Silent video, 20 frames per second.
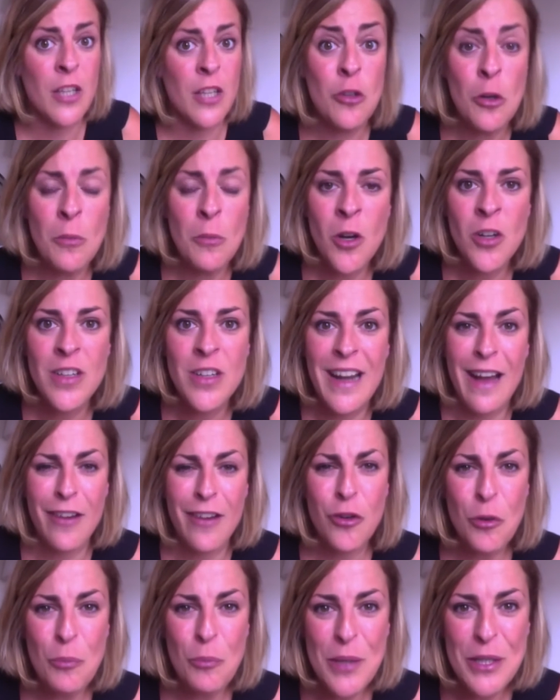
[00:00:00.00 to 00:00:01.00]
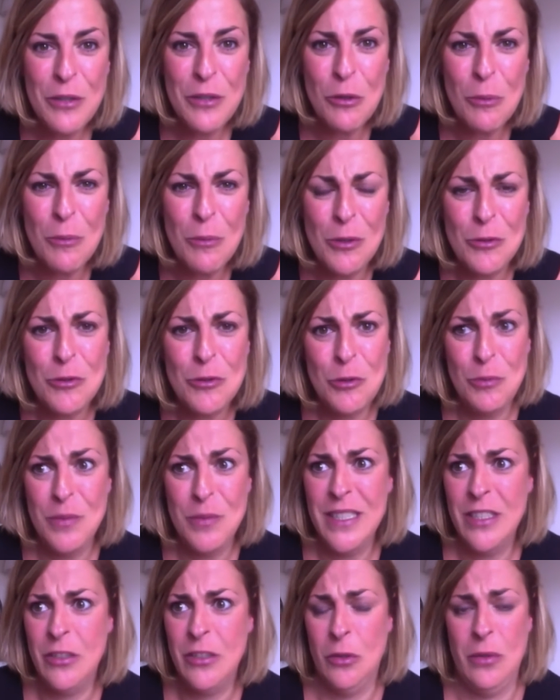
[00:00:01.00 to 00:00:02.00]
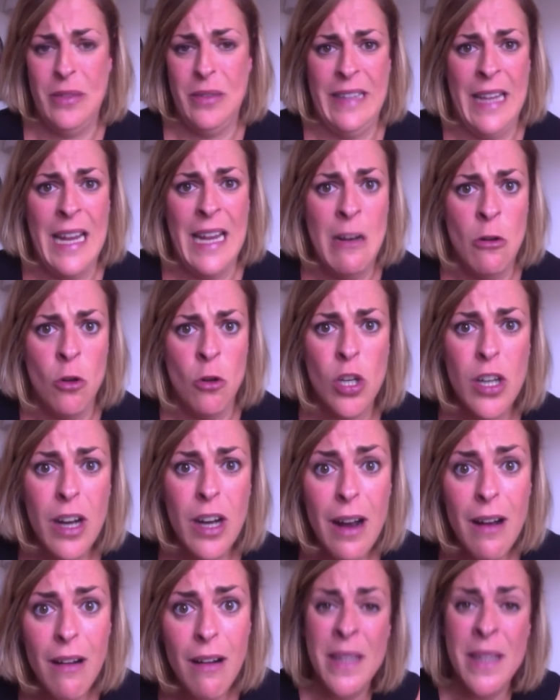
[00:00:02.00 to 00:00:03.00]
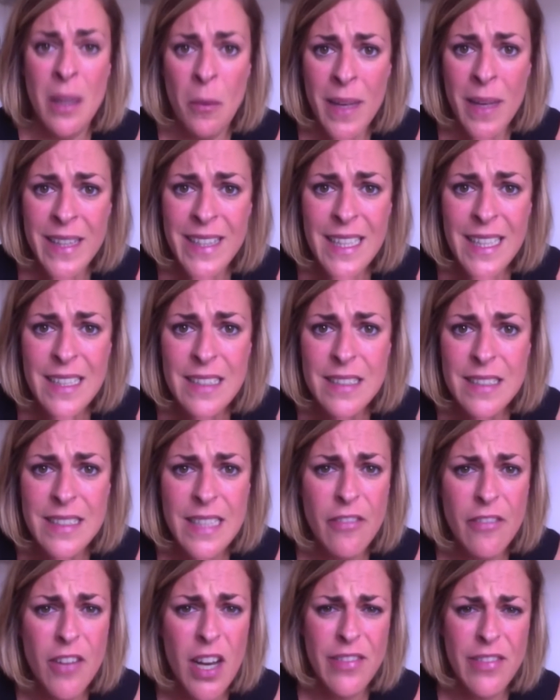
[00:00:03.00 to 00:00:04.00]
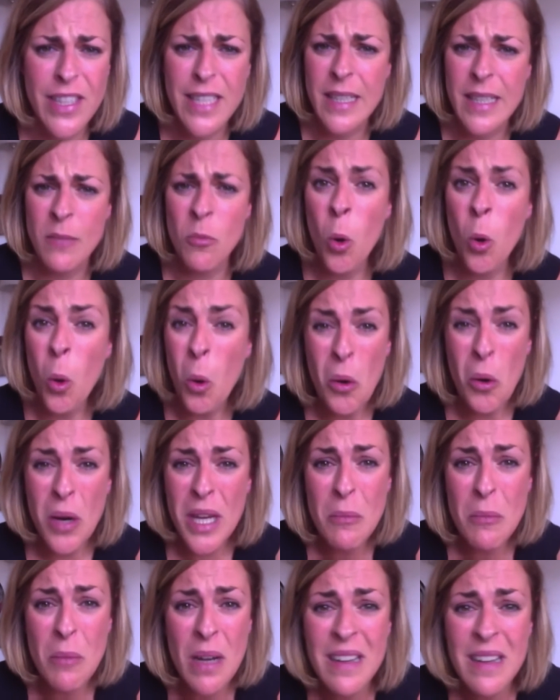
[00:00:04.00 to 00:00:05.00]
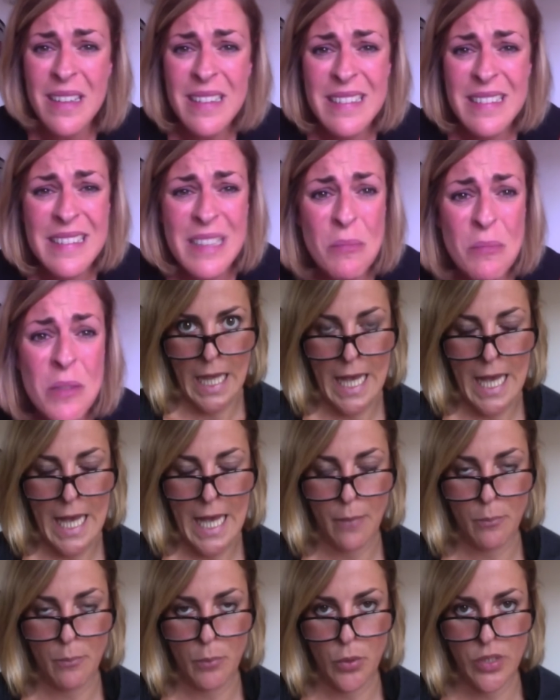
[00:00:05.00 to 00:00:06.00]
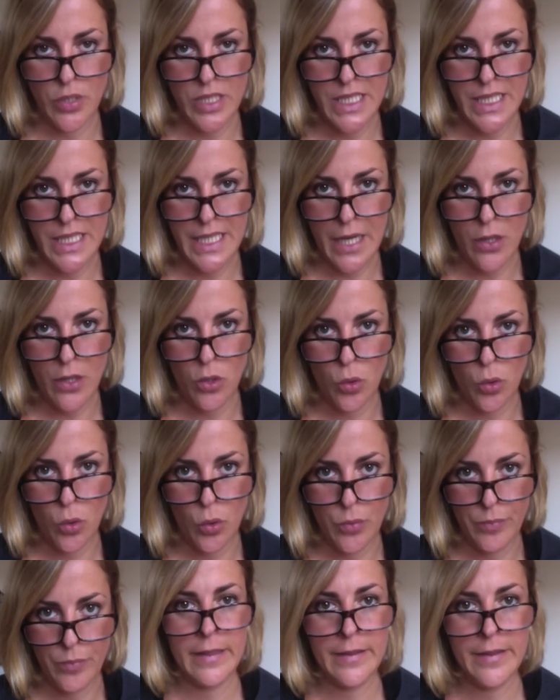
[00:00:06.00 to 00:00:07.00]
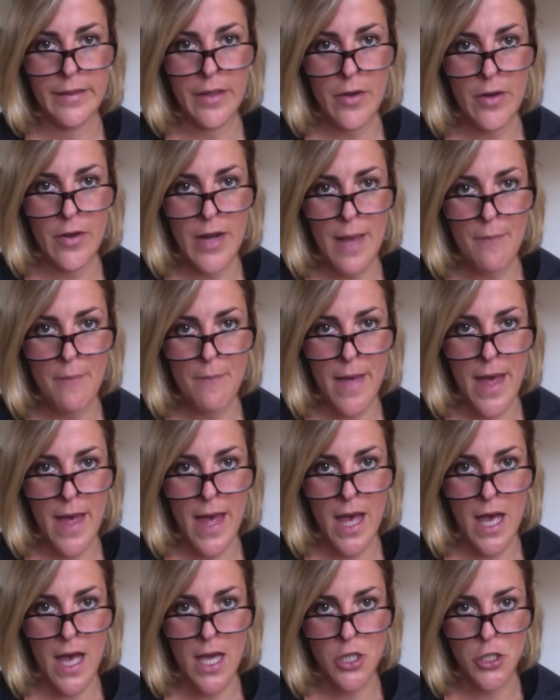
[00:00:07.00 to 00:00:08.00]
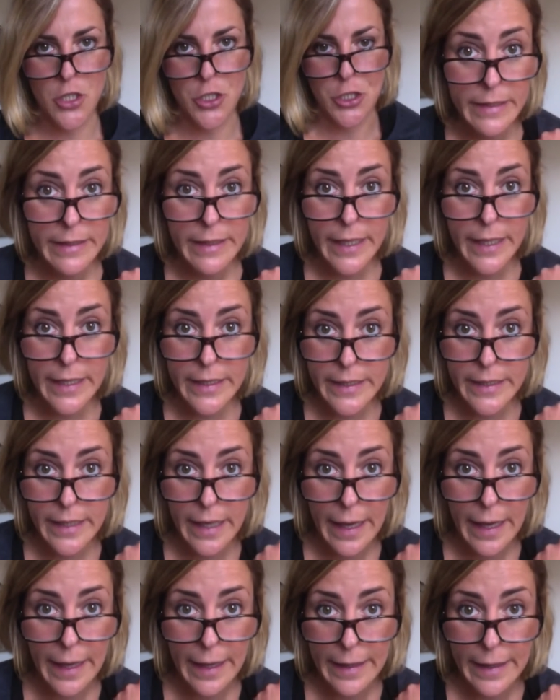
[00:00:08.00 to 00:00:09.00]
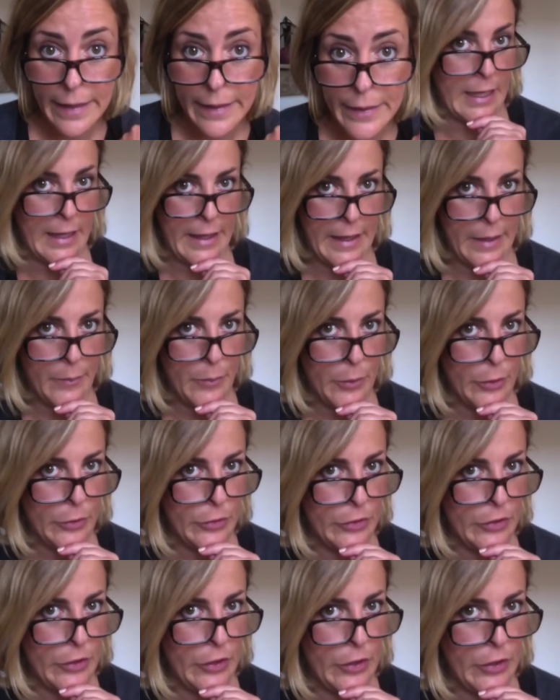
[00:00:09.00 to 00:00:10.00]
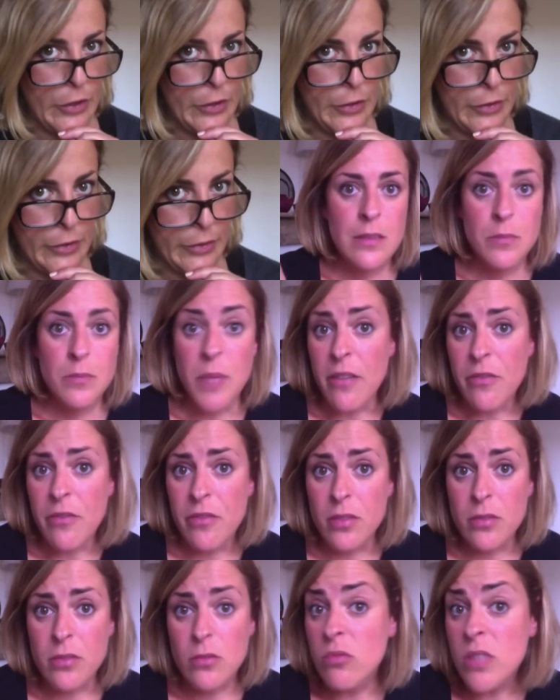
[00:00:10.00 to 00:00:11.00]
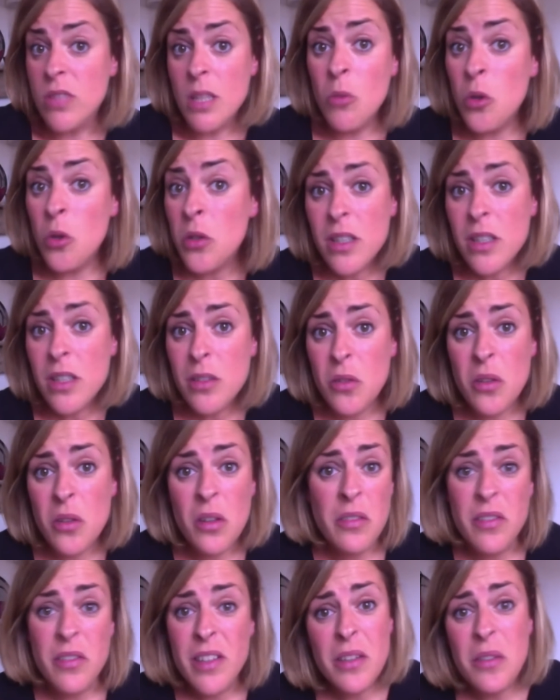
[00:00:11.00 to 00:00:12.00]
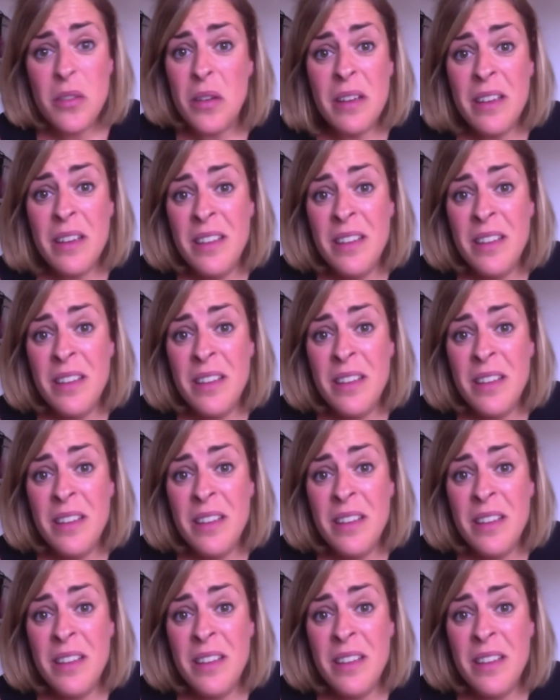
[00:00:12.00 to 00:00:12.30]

Comment la copie double subsiste-t-elle encore Dans ma tête, ça va avec des mots horribles, hein, comme à euh, petit carreau, dans la marche, équerre, rapporteur. Bref, tous ces mots qui te donnent envie de,